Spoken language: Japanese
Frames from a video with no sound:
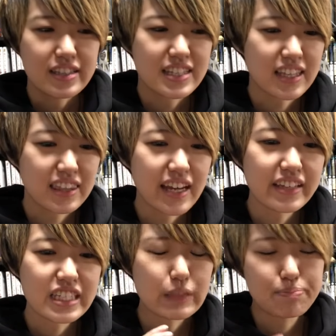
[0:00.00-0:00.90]
絶対
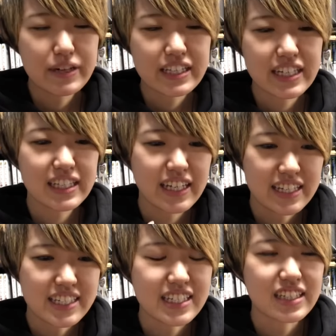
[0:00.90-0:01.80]
に失敗できな
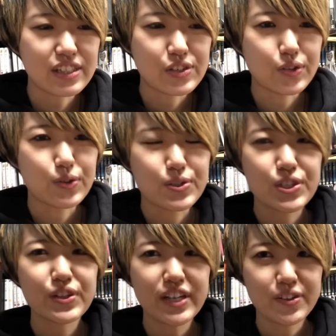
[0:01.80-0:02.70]
いしっていうその
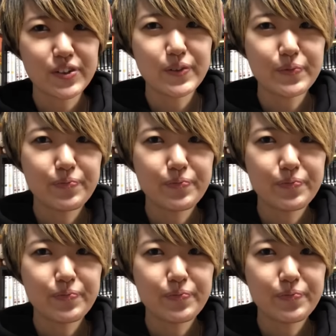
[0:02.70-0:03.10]
スリル